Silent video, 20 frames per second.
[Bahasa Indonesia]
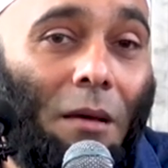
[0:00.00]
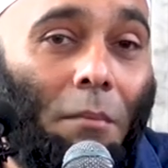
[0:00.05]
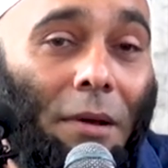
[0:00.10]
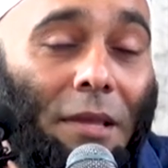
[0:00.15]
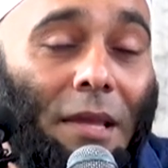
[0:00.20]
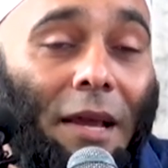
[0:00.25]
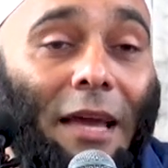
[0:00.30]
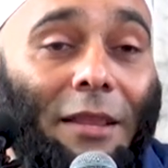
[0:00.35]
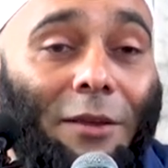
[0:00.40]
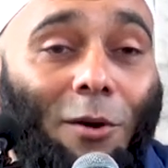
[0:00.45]

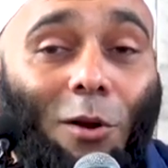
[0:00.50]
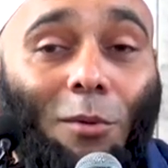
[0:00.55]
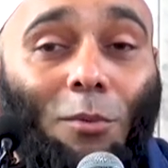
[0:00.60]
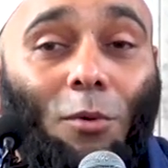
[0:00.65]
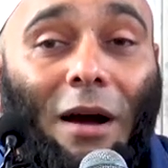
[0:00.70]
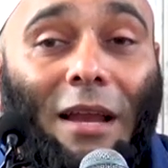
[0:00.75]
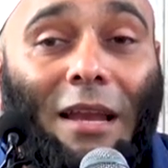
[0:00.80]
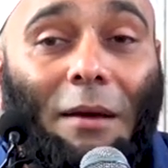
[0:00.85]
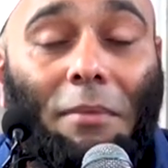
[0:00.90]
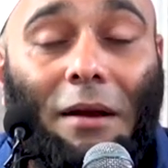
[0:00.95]
Penyakit
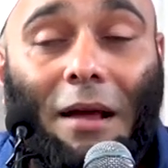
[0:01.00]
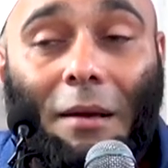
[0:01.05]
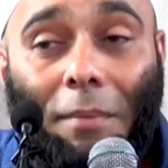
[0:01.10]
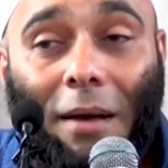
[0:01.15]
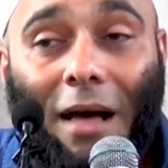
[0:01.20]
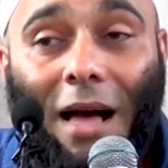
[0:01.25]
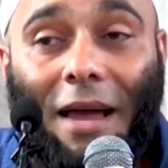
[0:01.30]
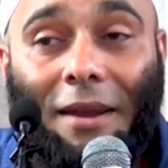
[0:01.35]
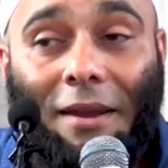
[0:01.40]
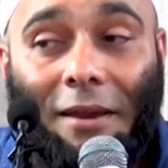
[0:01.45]
kolbu ada
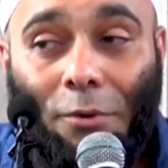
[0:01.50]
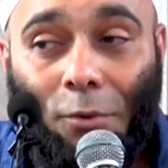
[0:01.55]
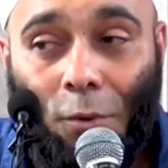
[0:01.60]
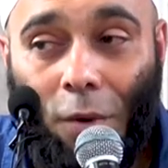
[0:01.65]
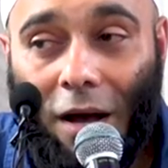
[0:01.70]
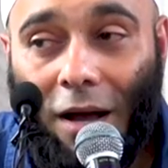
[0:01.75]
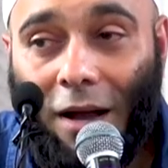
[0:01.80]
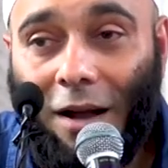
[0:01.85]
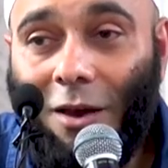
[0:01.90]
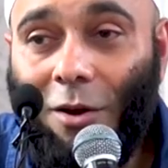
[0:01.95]
berapa? Ada
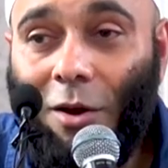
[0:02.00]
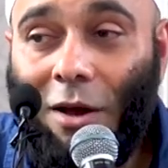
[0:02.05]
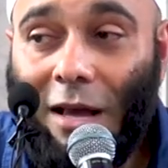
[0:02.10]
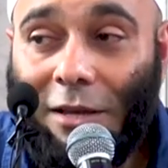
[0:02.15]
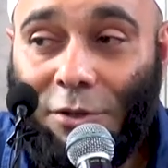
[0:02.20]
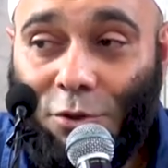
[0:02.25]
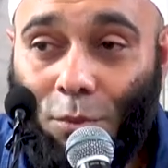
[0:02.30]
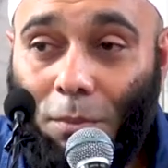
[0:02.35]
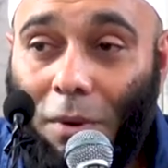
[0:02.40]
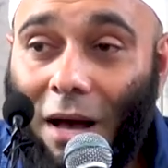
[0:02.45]
dua. Kalau
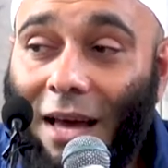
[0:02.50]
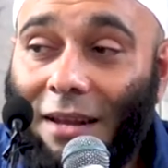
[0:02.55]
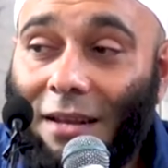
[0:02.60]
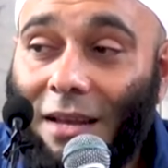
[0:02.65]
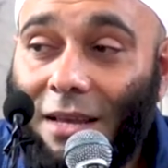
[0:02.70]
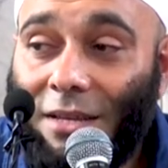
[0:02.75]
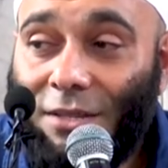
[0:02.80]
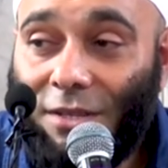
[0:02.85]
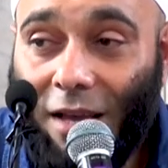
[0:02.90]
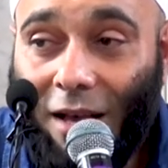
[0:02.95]
nggak syubhat,
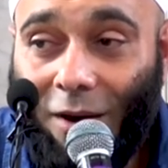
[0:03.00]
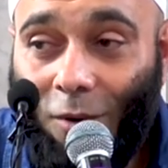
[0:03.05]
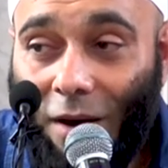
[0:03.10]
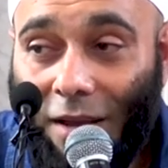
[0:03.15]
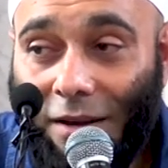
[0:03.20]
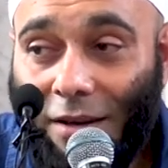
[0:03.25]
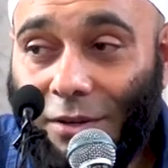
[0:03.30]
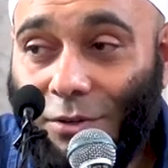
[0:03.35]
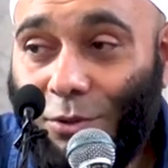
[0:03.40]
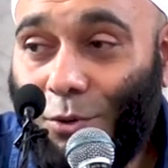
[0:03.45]

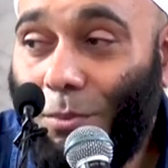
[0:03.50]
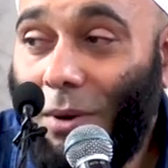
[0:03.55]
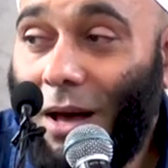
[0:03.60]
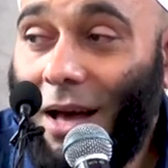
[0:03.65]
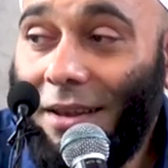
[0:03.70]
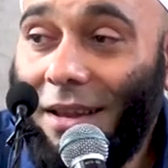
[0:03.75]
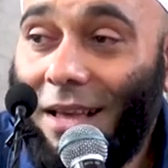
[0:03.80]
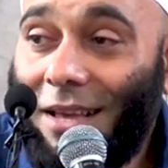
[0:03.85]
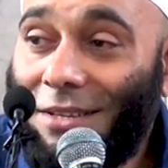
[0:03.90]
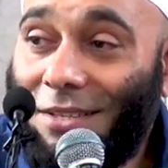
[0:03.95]
syahwat.
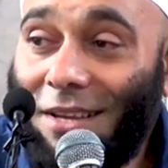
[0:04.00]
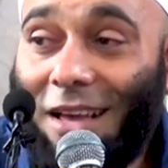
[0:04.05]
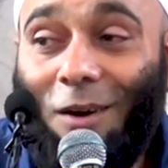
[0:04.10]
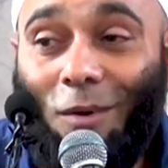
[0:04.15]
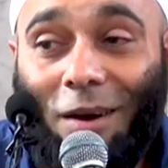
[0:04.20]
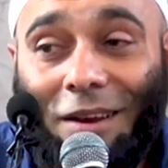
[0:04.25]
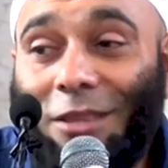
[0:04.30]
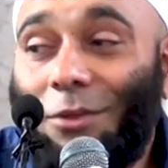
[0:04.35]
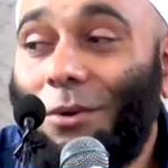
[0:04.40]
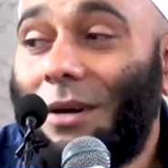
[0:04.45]
Syubhat,
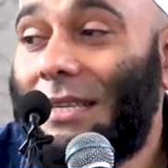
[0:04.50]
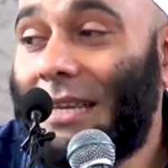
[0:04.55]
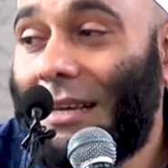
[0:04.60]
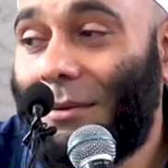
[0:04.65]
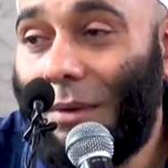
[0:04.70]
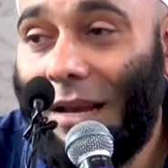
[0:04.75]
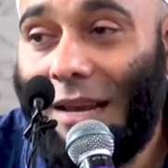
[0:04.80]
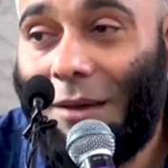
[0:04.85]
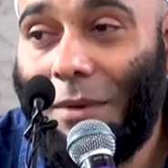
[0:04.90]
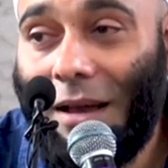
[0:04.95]
syahwat. Itu aja
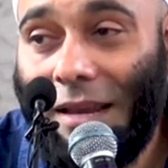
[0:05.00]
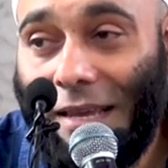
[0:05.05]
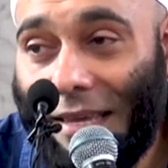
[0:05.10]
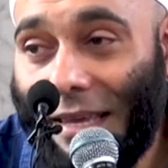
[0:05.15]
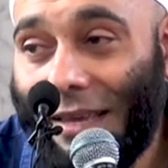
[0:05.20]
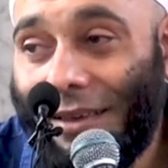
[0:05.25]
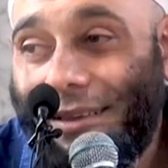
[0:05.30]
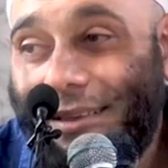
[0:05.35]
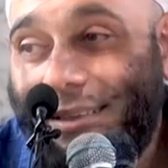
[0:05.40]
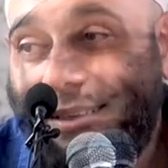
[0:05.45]

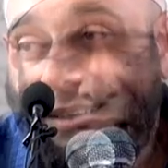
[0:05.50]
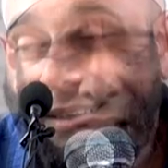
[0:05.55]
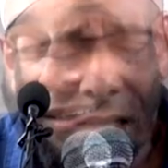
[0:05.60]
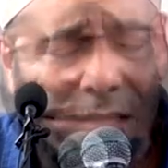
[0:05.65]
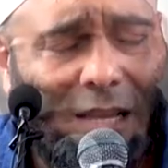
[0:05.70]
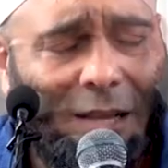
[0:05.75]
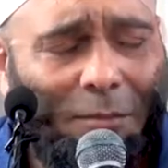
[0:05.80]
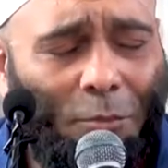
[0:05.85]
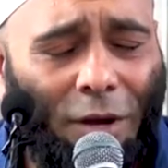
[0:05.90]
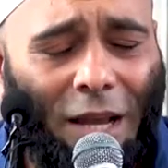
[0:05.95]
balik-baliknya.
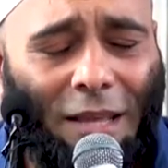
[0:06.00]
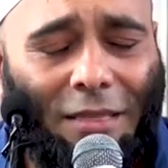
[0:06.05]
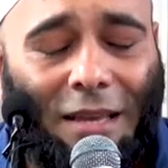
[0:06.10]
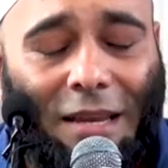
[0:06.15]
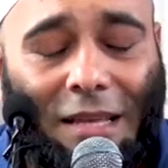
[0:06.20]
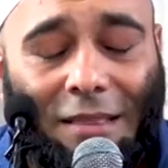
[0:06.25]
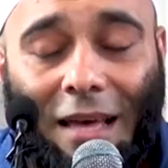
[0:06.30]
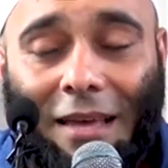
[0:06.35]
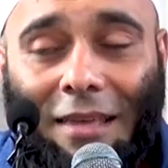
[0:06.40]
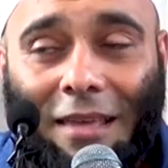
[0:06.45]
Saya mungkin
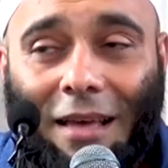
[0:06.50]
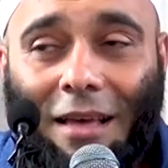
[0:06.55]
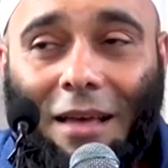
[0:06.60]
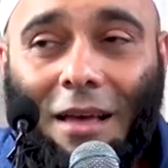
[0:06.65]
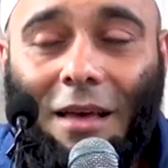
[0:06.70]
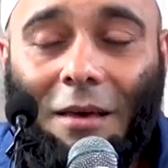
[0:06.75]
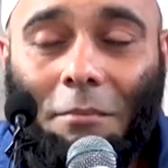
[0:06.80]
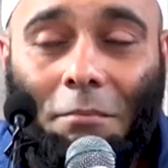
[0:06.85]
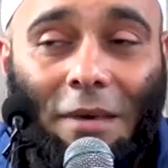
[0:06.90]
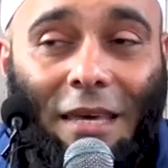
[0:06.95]
tadi
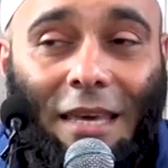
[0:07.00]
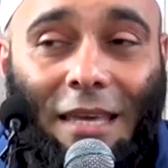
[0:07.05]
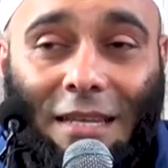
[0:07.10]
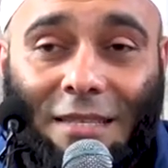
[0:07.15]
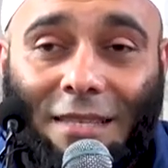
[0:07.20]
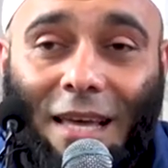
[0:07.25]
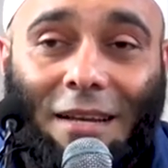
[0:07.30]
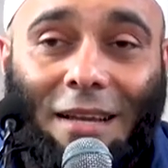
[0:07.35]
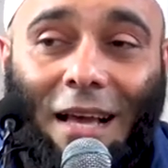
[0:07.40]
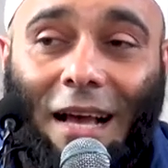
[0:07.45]
tanya, mie
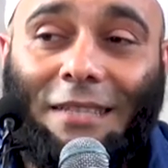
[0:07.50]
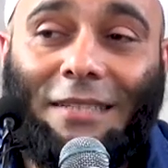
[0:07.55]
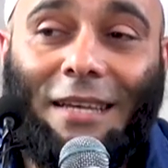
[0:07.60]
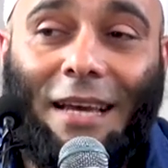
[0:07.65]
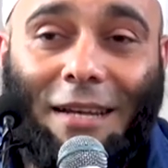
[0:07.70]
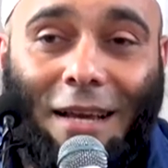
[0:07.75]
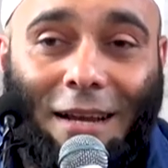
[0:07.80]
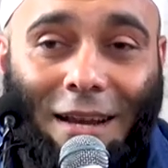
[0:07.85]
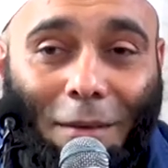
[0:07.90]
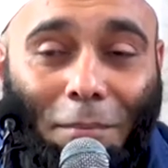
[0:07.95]
instan nggak
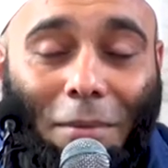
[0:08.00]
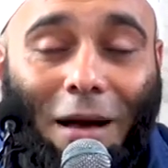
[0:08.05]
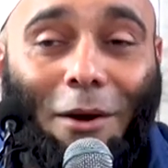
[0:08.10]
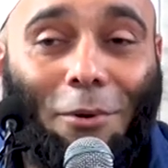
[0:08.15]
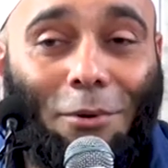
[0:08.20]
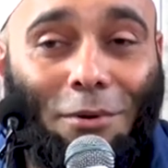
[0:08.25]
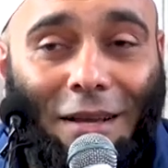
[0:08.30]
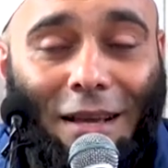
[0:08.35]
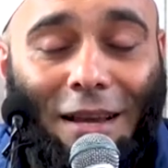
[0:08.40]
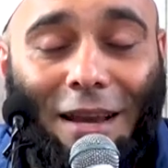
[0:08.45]
sehat. Kenapa
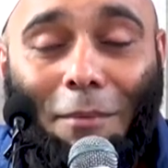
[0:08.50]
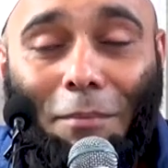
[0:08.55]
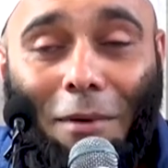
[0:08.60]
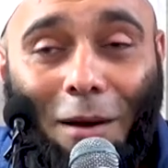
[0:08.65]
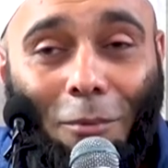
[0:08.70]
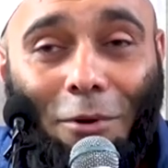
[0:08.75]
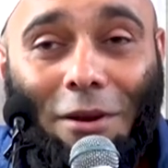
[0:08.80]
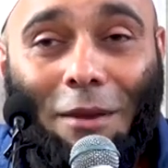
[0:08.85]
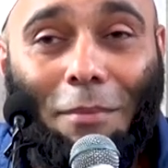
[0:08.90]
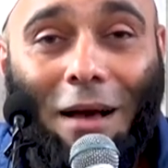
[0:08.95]
harus?
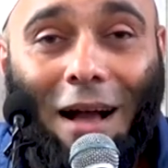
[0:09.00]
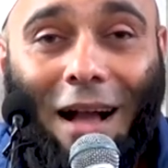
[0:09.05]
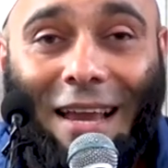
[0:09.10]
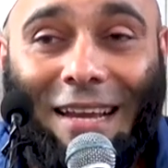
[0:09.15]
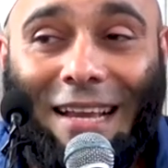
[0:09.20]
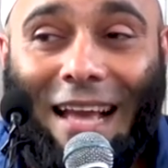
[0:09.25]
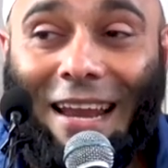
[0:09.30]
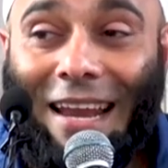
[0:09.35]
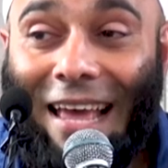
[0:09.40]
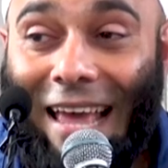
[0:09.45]
Kenapa mau
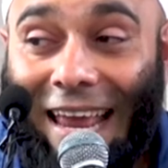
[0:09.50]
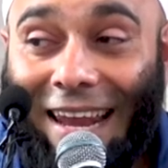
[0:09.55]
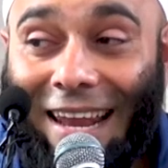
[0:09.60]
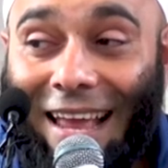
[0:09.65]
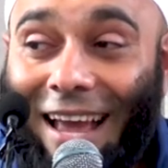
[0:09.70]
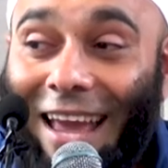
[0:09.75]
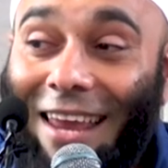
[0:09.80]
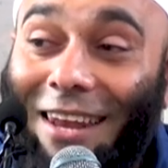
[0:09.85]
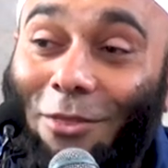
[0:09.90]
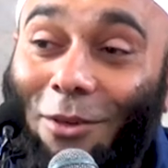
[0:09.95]
dimakan? Karena
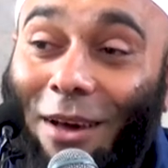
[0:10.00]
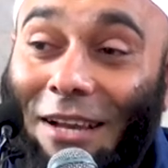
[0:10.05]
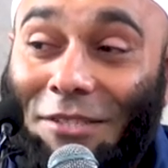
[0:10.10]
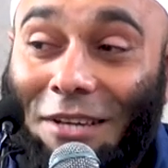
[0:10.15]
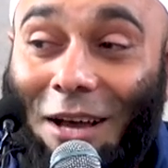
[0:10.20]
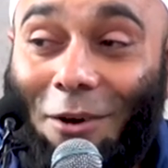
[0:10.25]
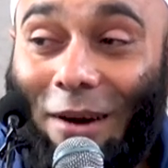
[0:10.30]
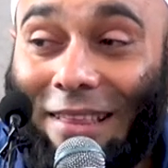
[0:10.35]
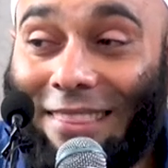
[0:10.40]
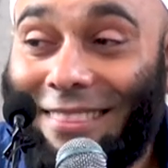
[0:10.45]
enak. Enak itu kan
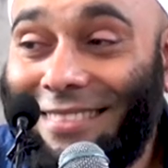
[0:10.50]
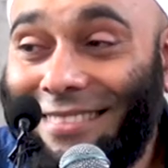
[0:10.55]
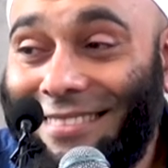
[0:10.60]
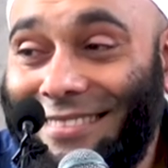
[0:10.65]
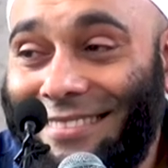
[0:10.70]
syahwat.